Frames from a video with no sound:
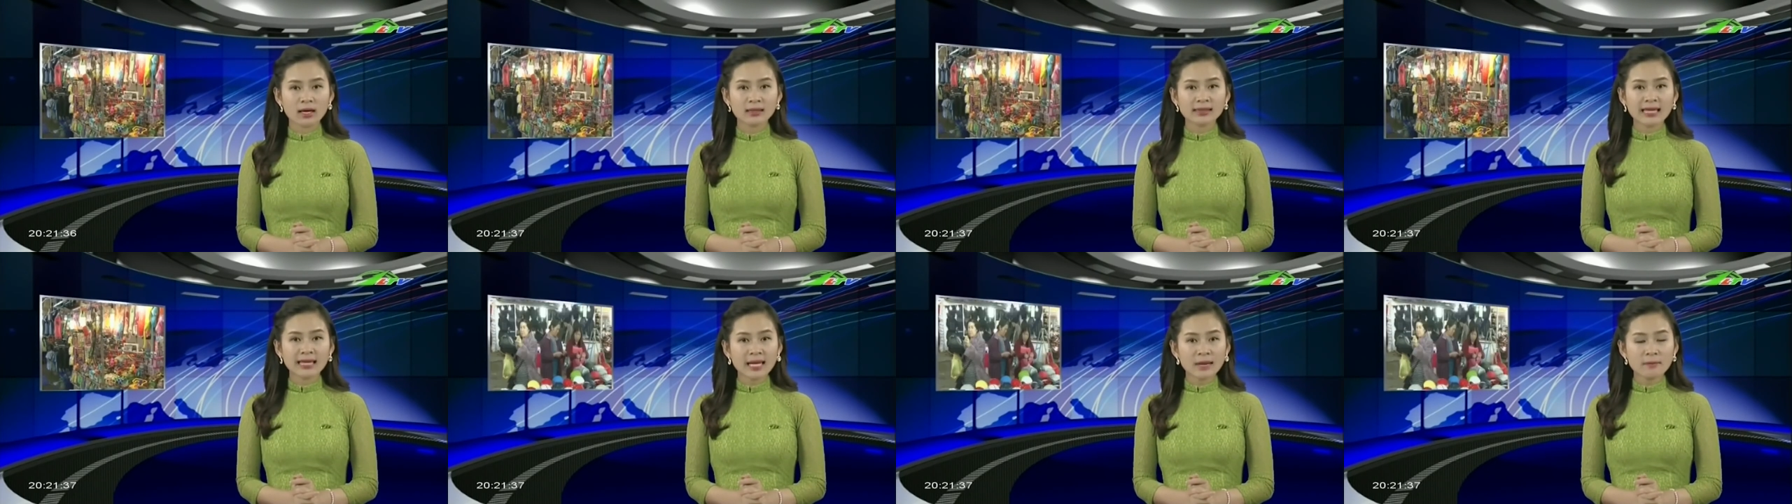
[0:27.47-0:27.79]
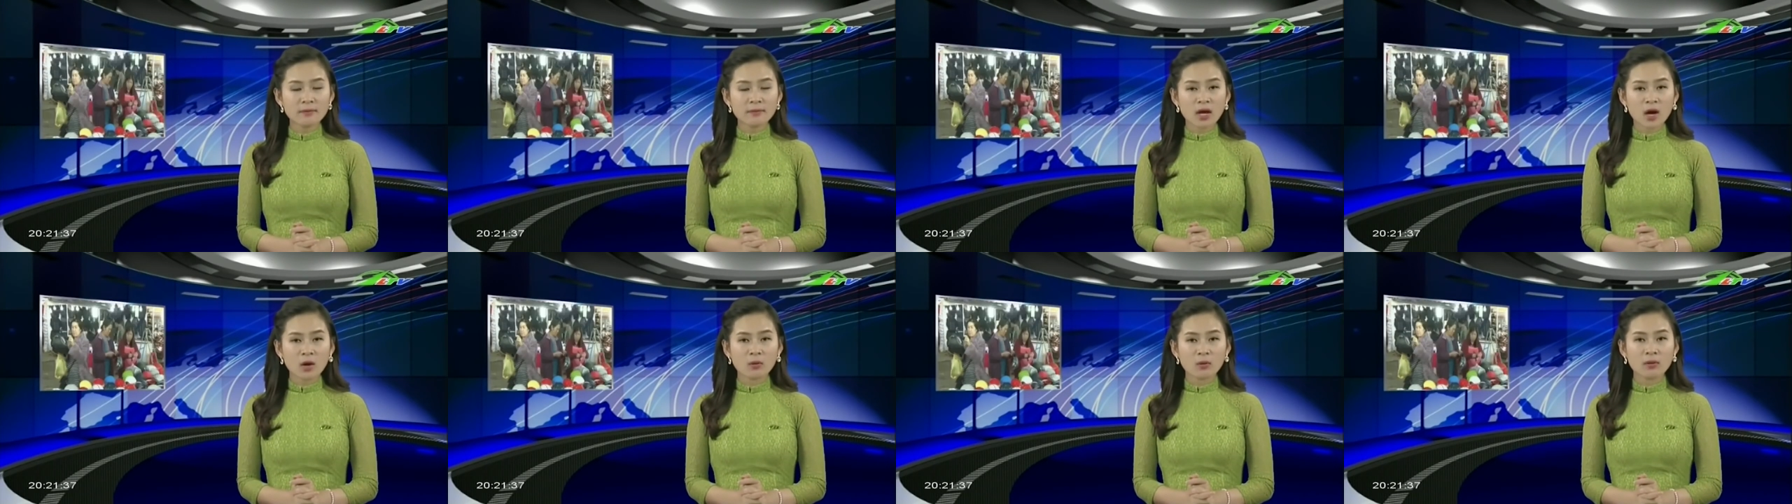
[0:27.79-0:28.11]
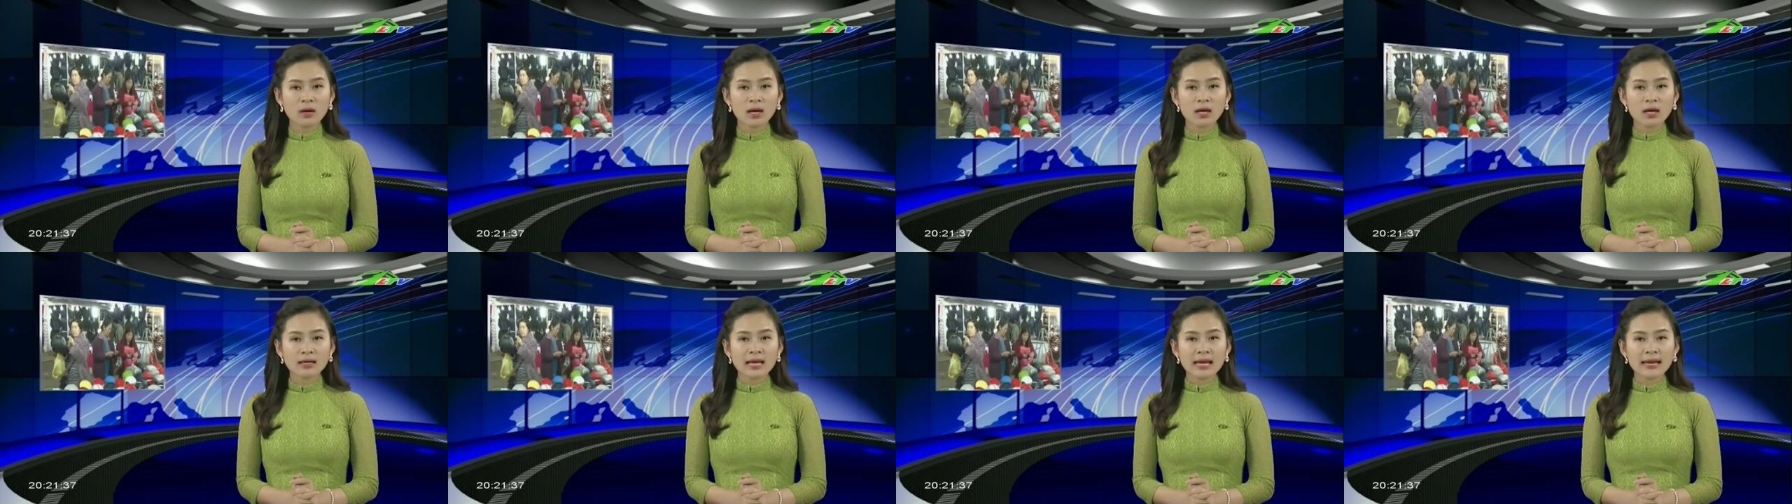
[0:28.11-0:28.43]
tại Lâm Đồng
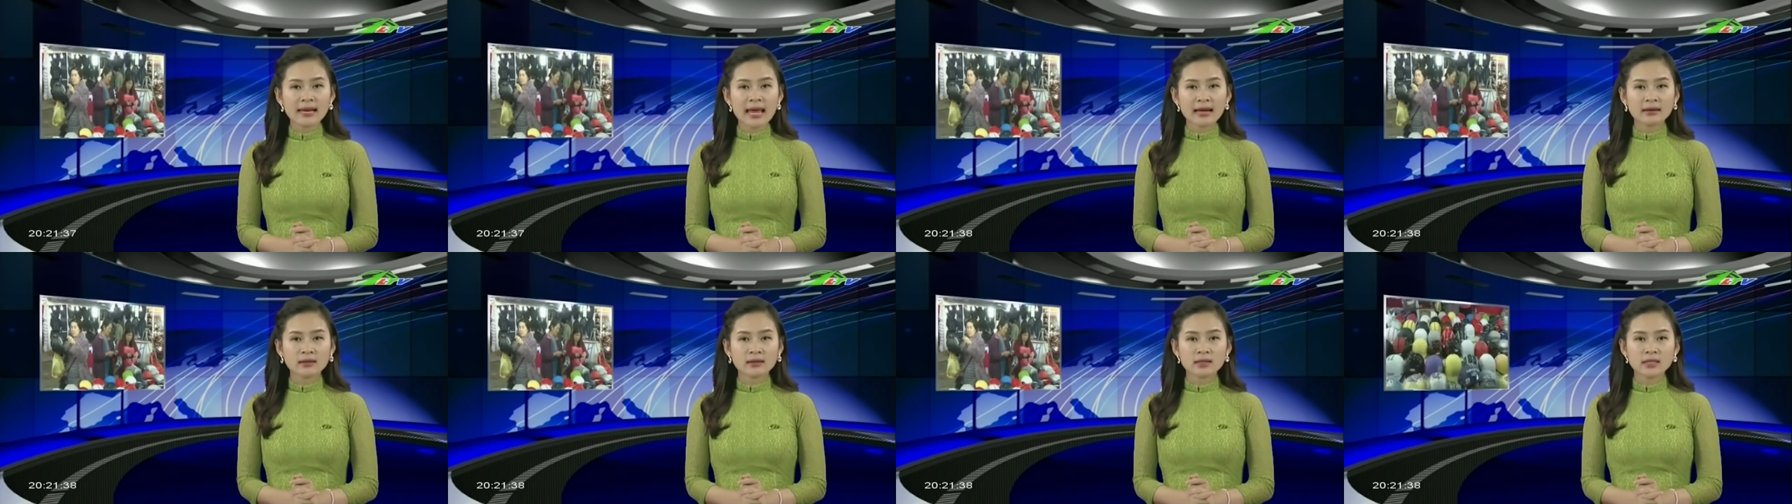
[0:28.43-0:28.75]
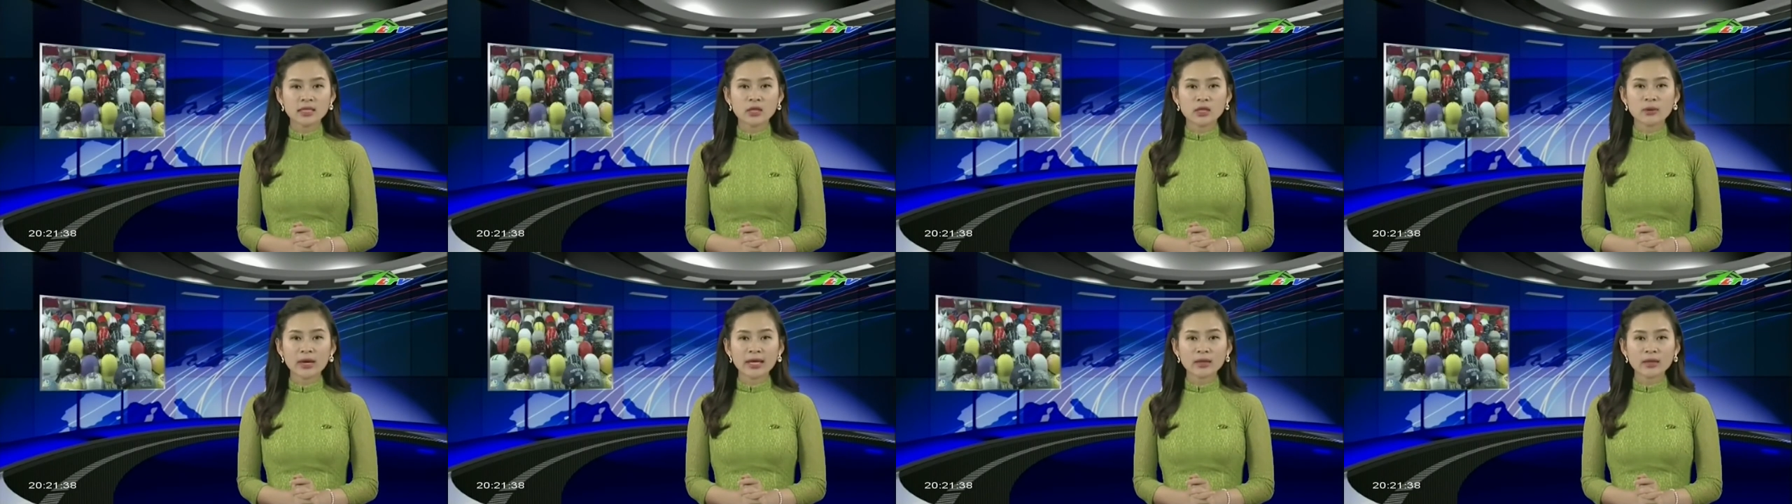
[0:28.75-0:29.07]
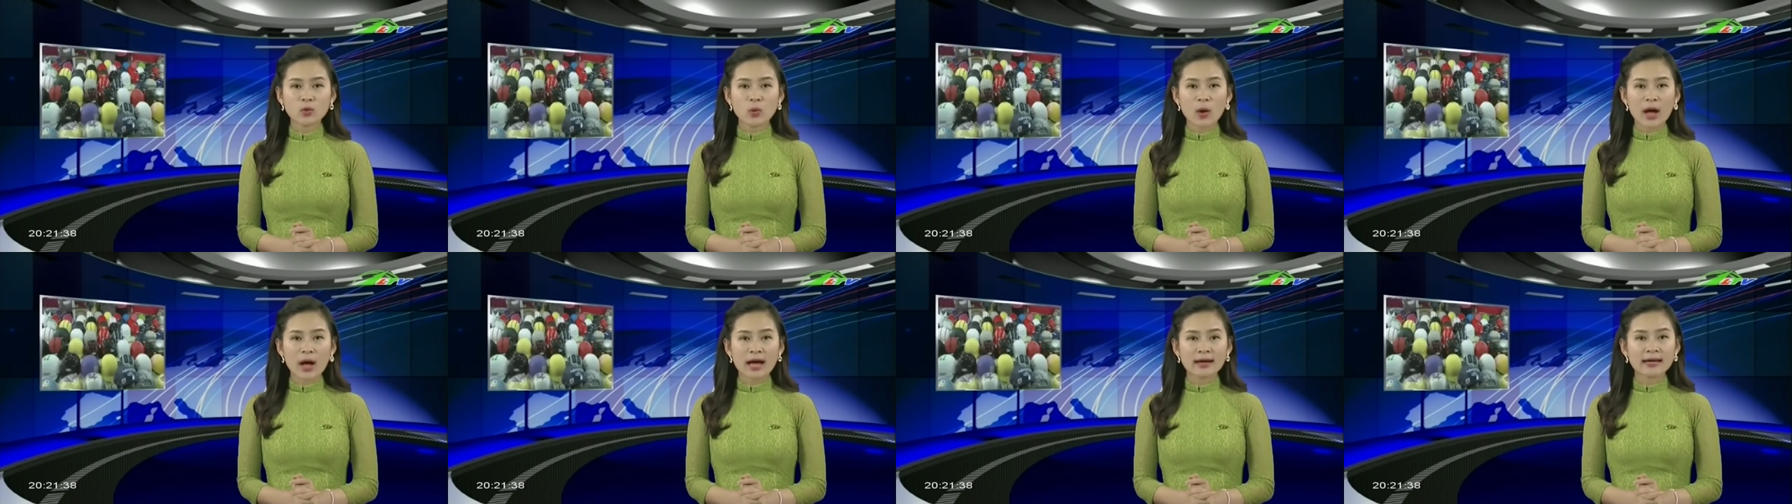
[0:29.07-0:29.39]
đã đạt được nhiều kết
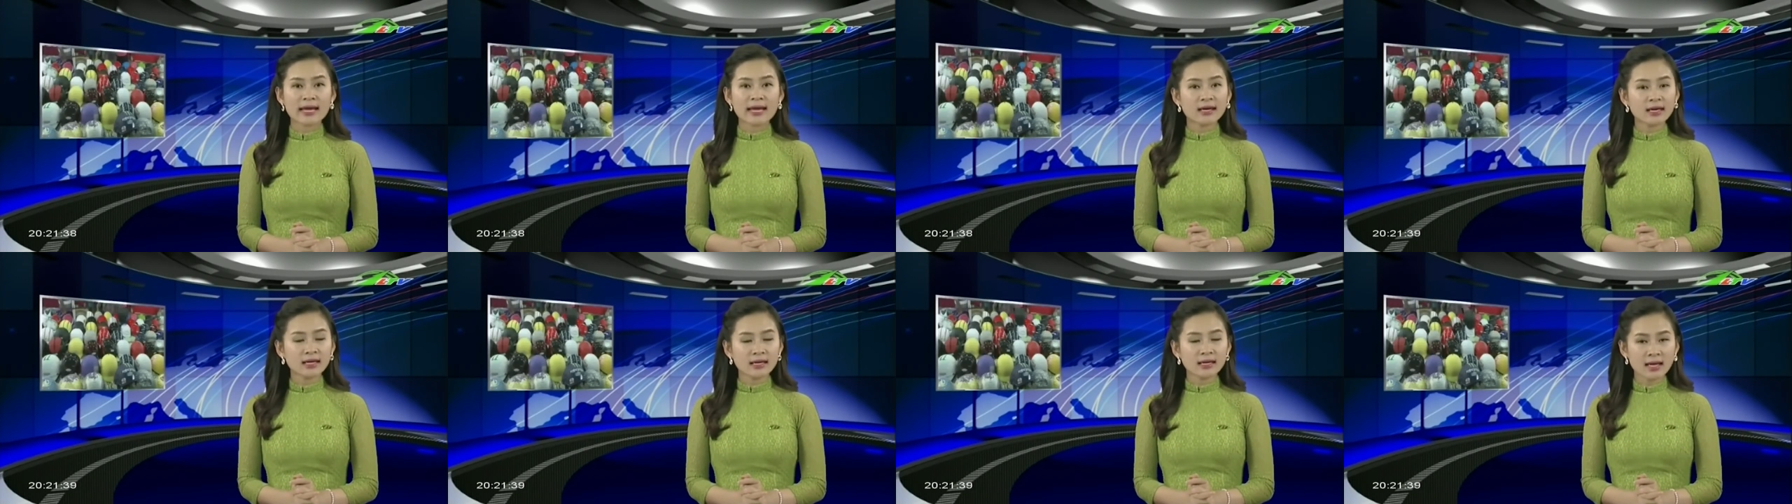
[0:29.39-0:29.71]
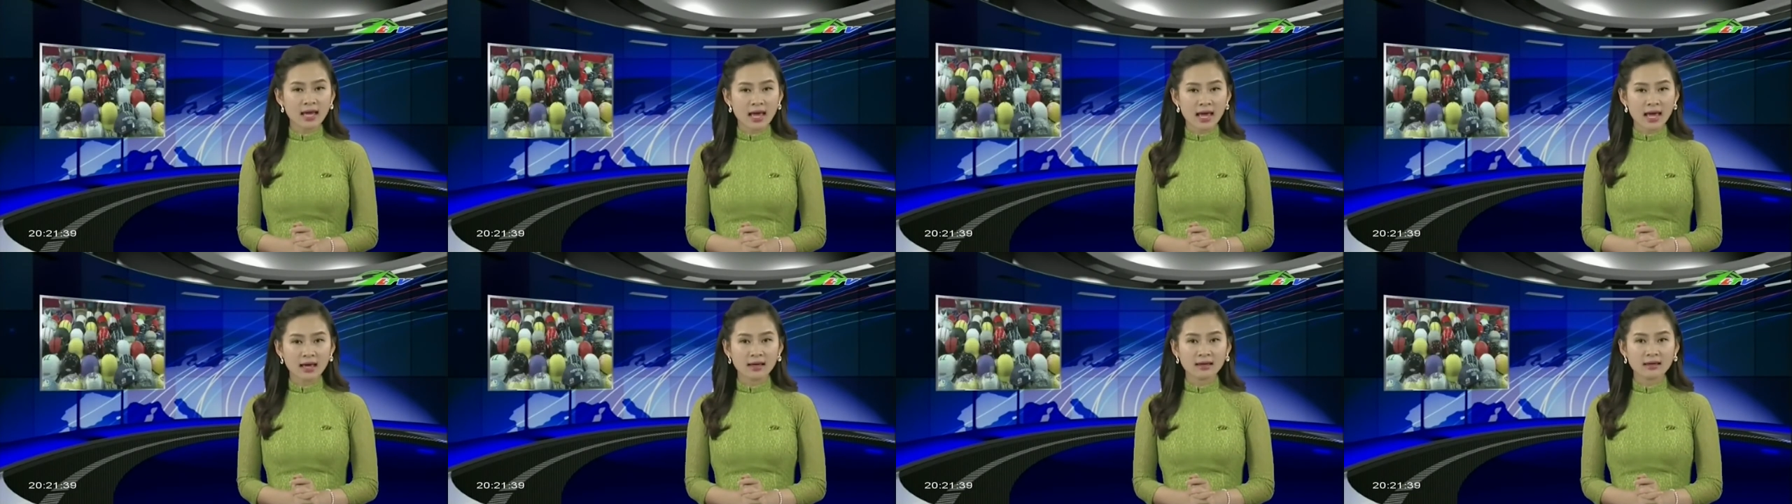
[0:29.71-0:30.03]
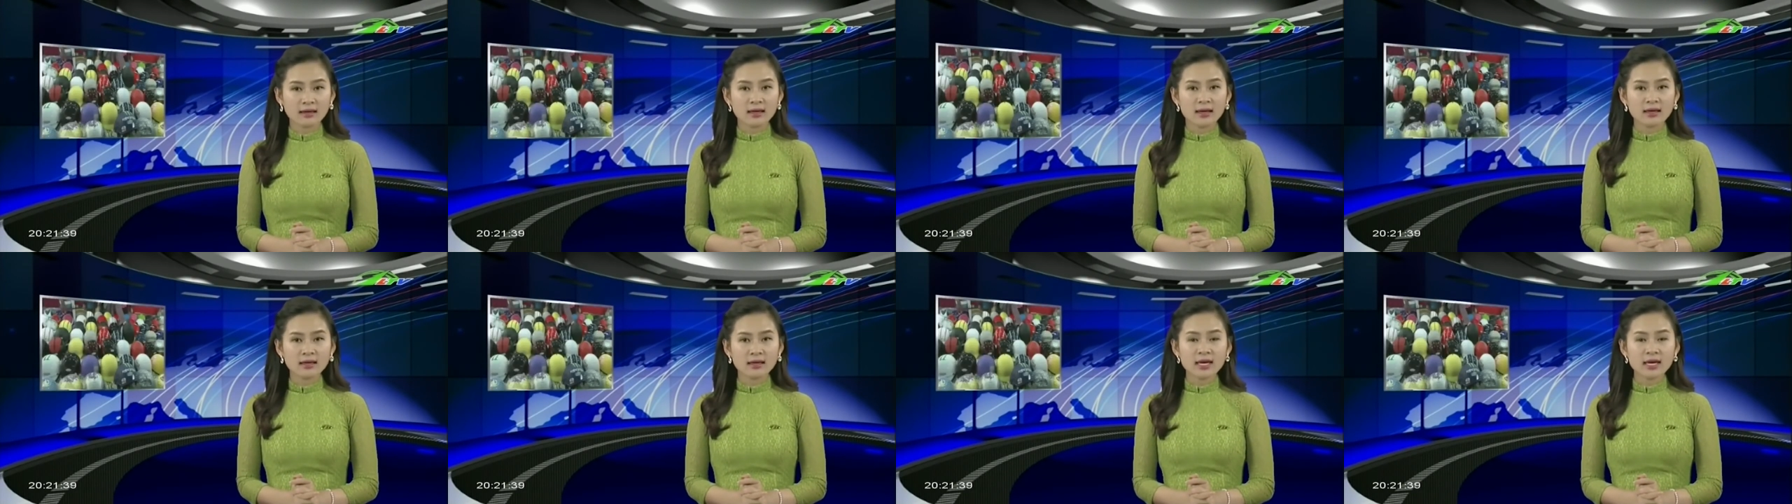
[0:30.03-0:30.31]
quả đáng khích lệ,